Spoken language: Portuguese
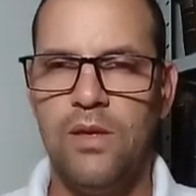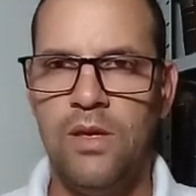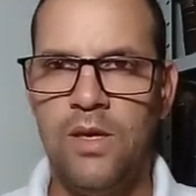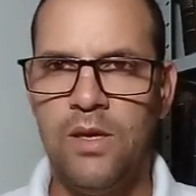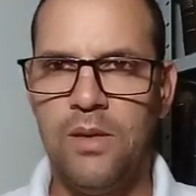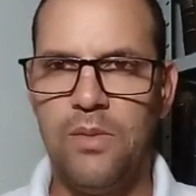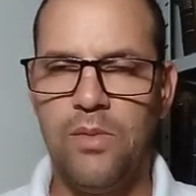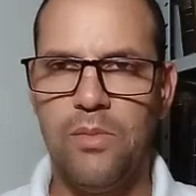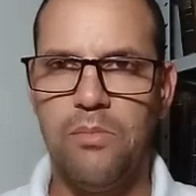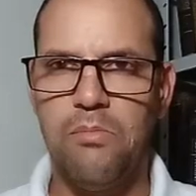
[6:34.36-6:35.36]
e
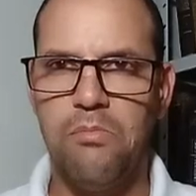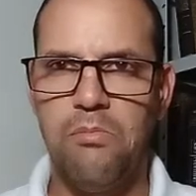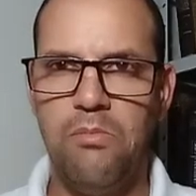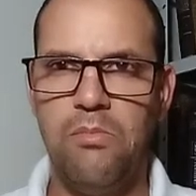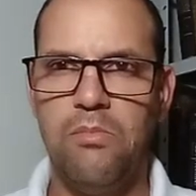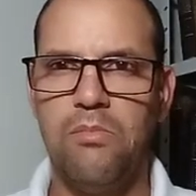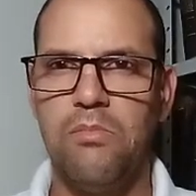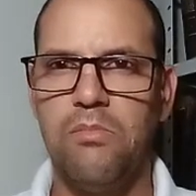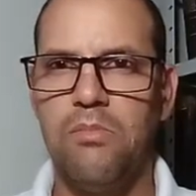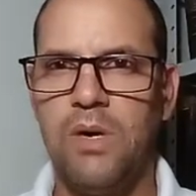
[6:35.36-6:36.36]

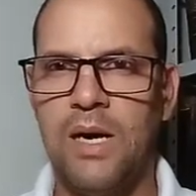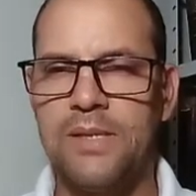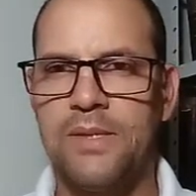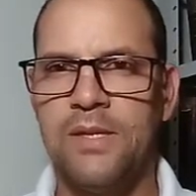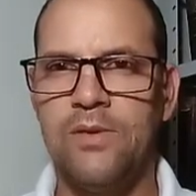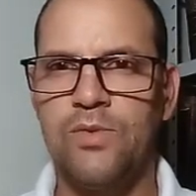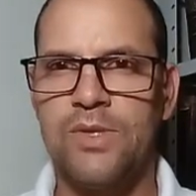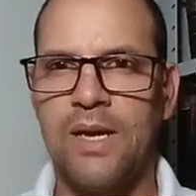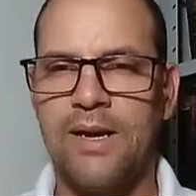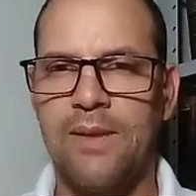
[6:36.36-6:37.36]
assim o
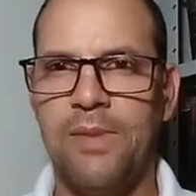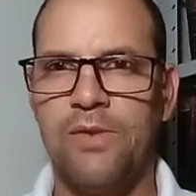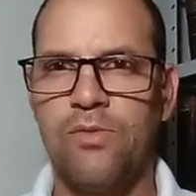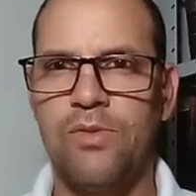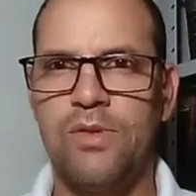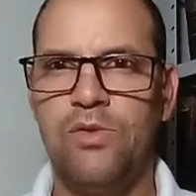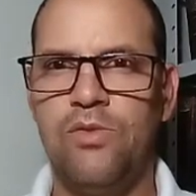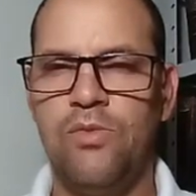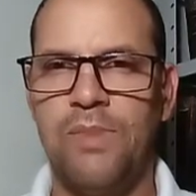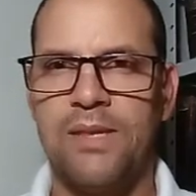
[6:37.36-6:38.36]
sacramento
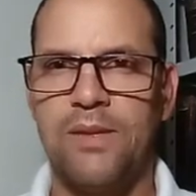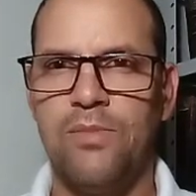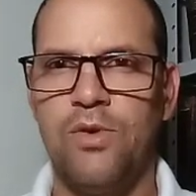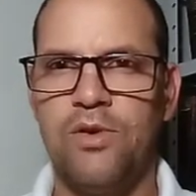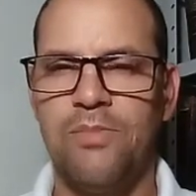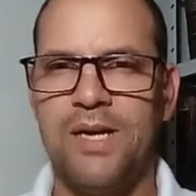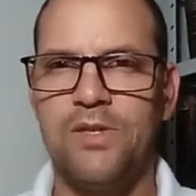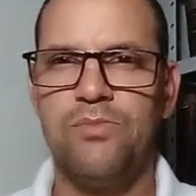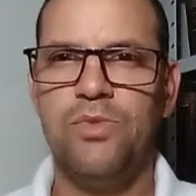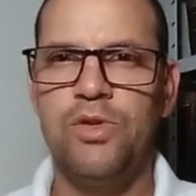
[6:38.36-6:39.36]
do matrimônio,
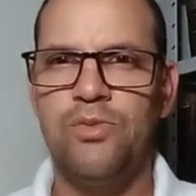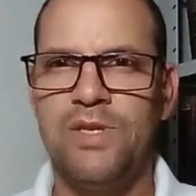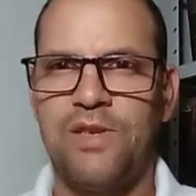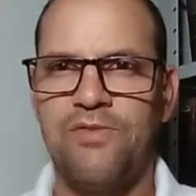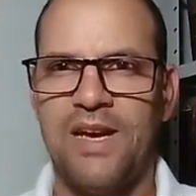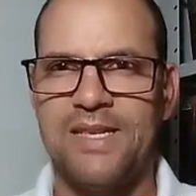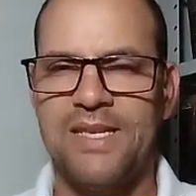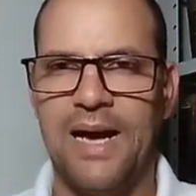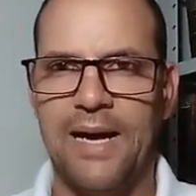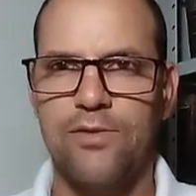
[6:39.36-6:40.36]
mas muito
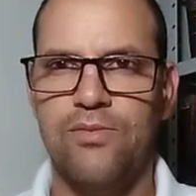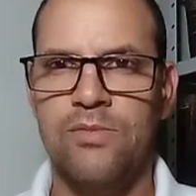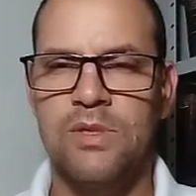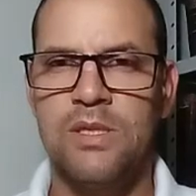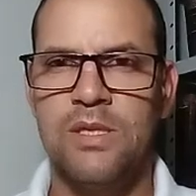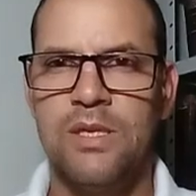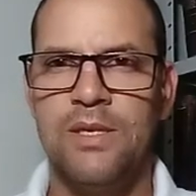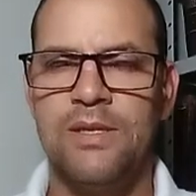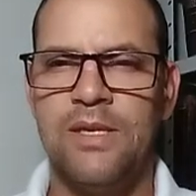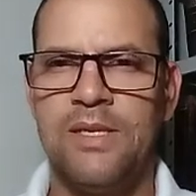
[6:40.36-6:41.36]
esvaziado,
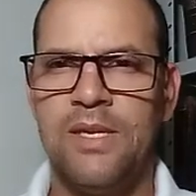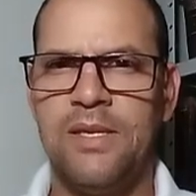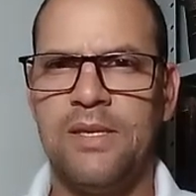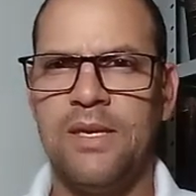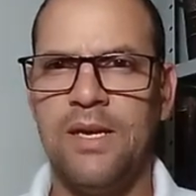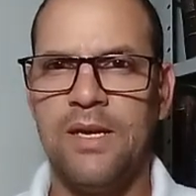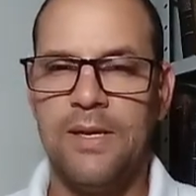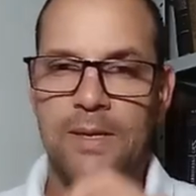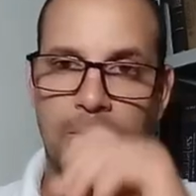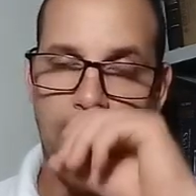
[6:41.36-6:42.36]
né? sem ser
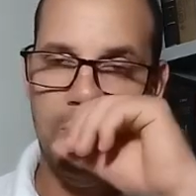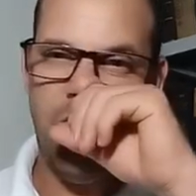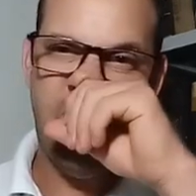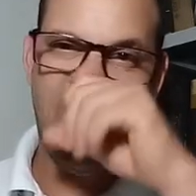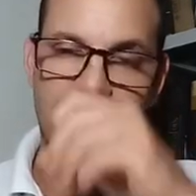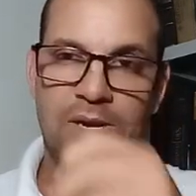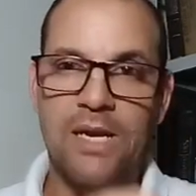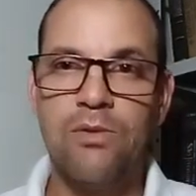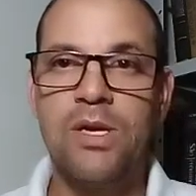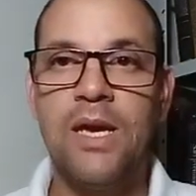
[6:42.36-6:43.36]
de fato
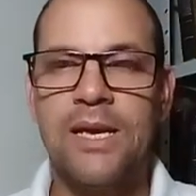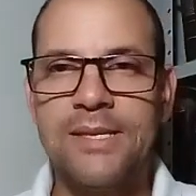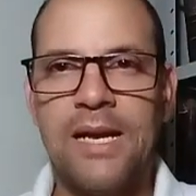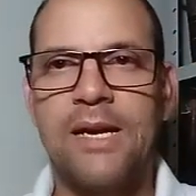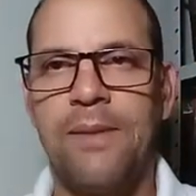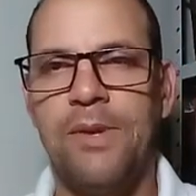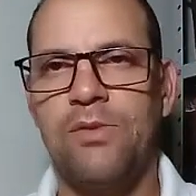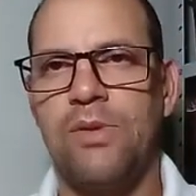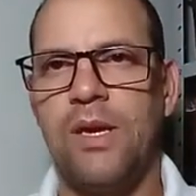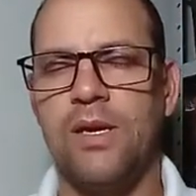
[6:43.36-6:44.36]
aquilo que é
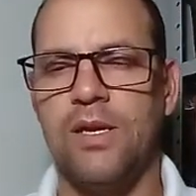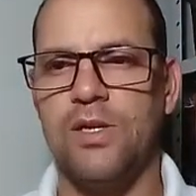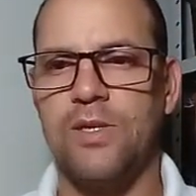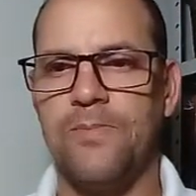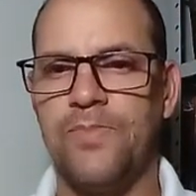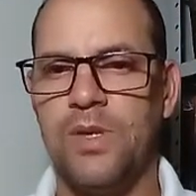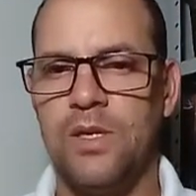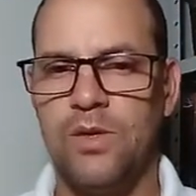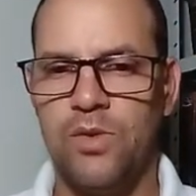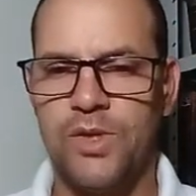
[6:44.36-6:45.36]
sacramento da igreja.
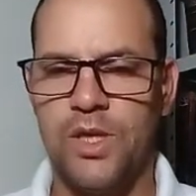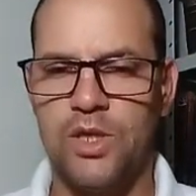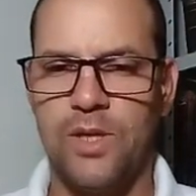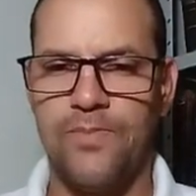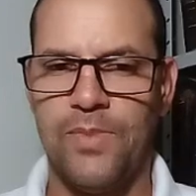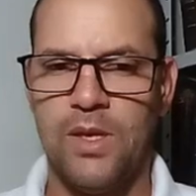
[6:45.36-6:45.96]
Ou seja,